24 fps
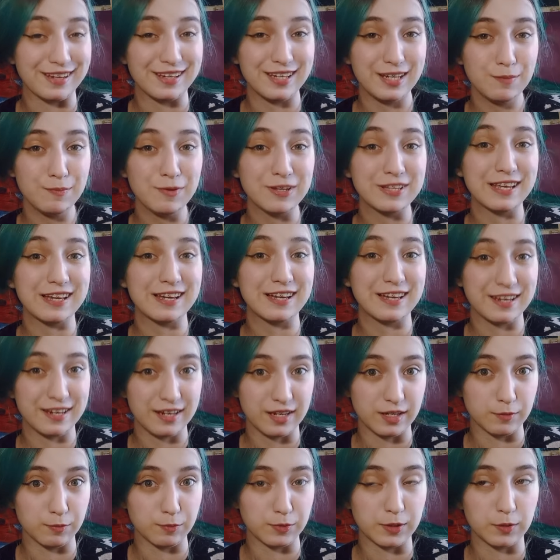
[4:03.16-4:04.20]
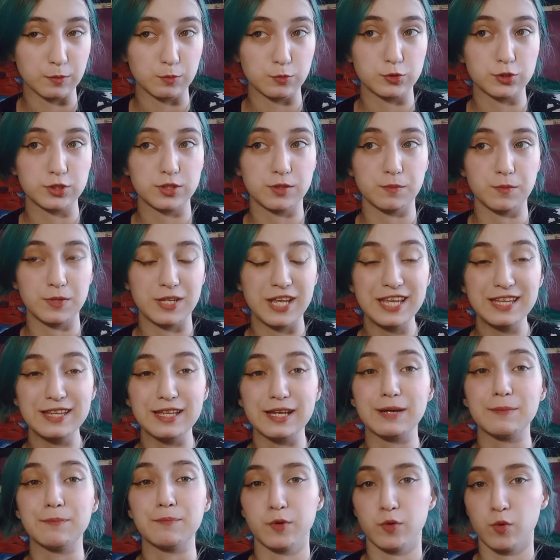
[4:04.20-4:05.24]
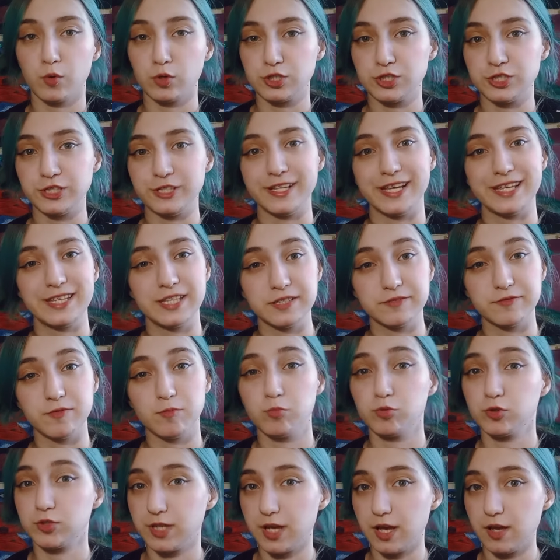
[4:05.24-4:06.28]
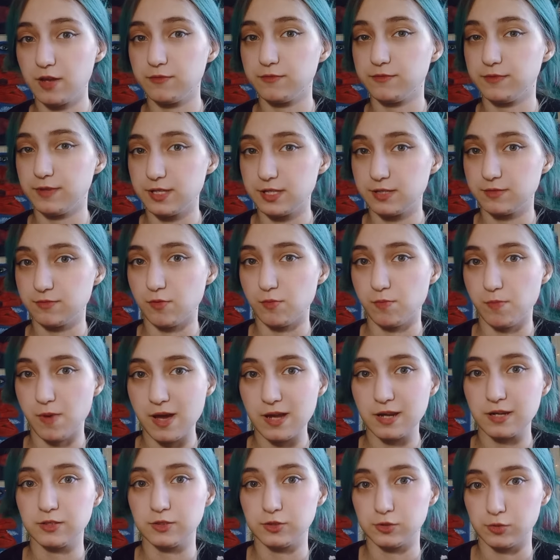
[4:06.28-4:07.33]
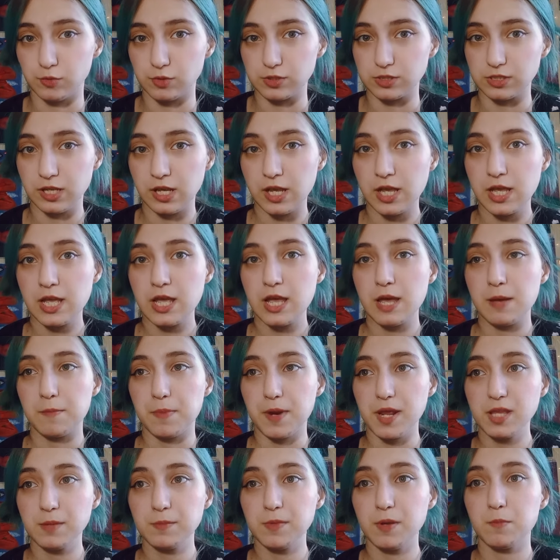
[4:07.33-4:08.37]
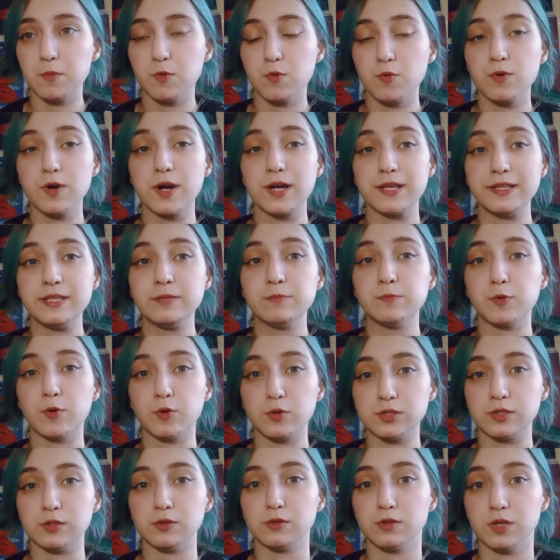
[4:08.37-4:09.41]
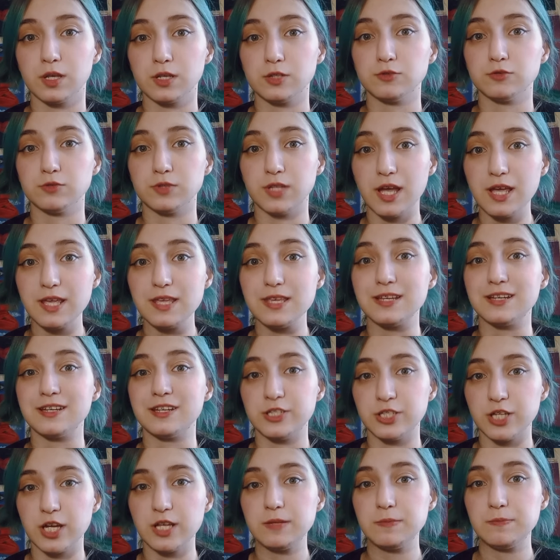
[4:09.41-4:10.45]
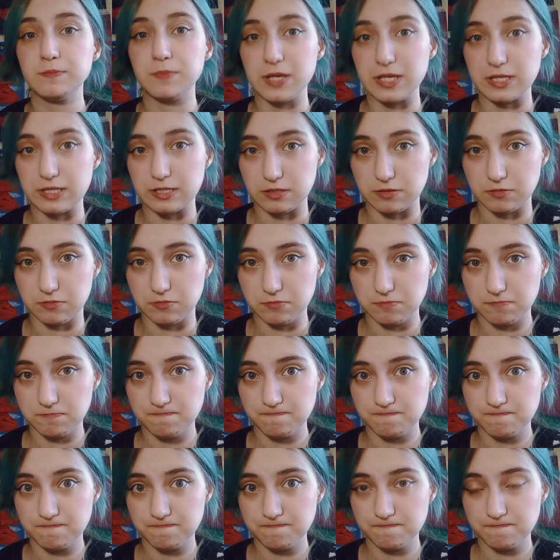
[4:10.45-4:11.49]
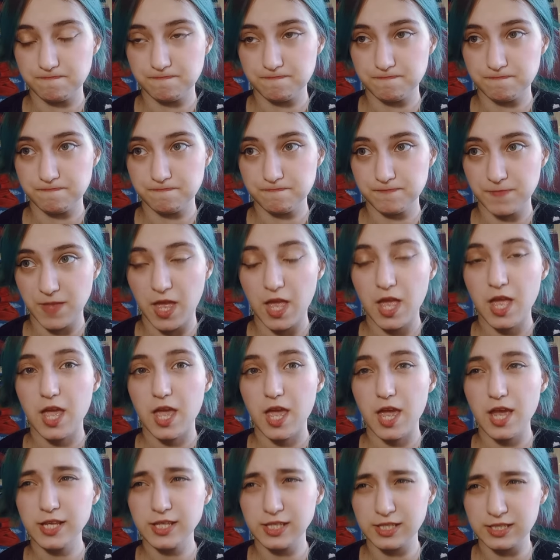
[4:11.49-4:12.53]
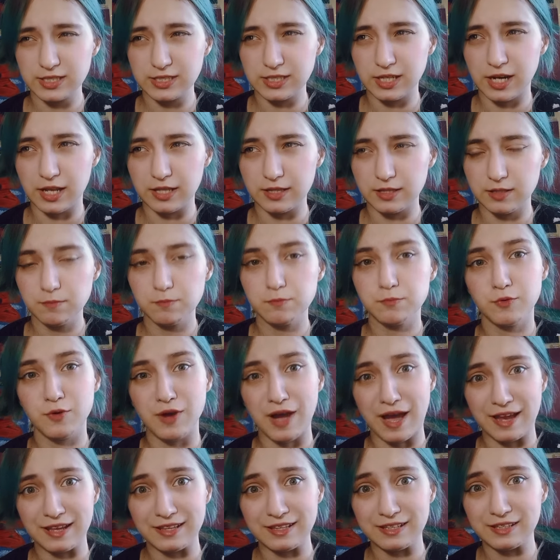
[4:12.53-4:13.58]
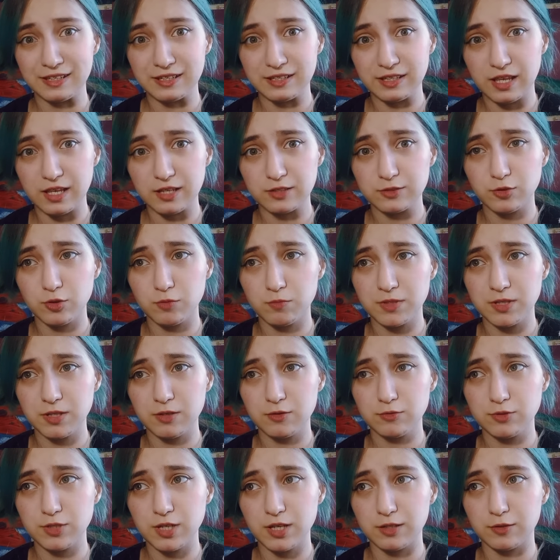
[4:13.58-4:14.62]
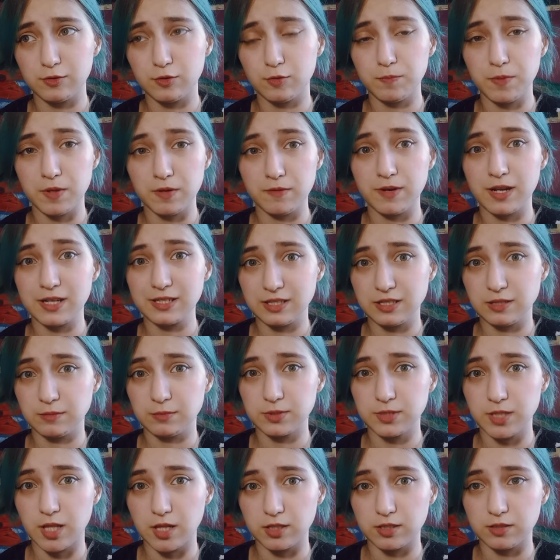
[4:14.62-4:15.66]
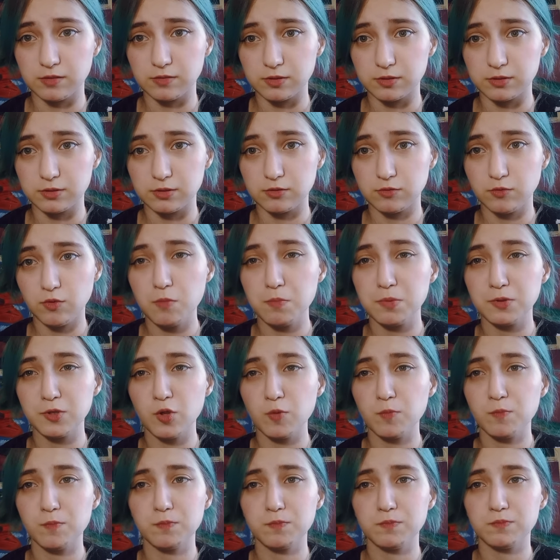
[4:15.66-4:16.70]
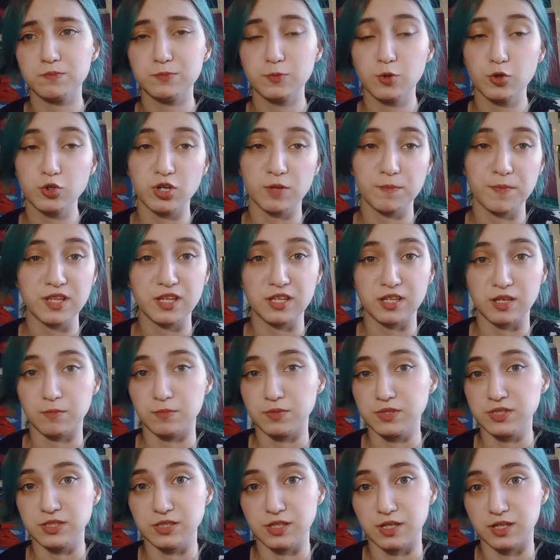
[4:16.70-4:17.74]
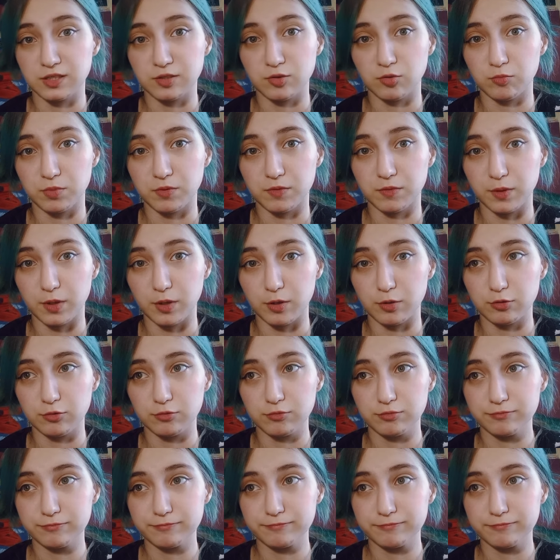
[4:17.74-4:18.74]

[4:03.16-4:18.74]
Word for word: либо на крик, потому что мне так проще, я так выпускаю весь свой пар и злость. При этом я могу ходить просто туда-сюда и кричать песни. Это странно, пугает иногда особенно людей, которые первый раз с этим сталкиваются, но потом тоже опять-таки быстро к этому привыкают.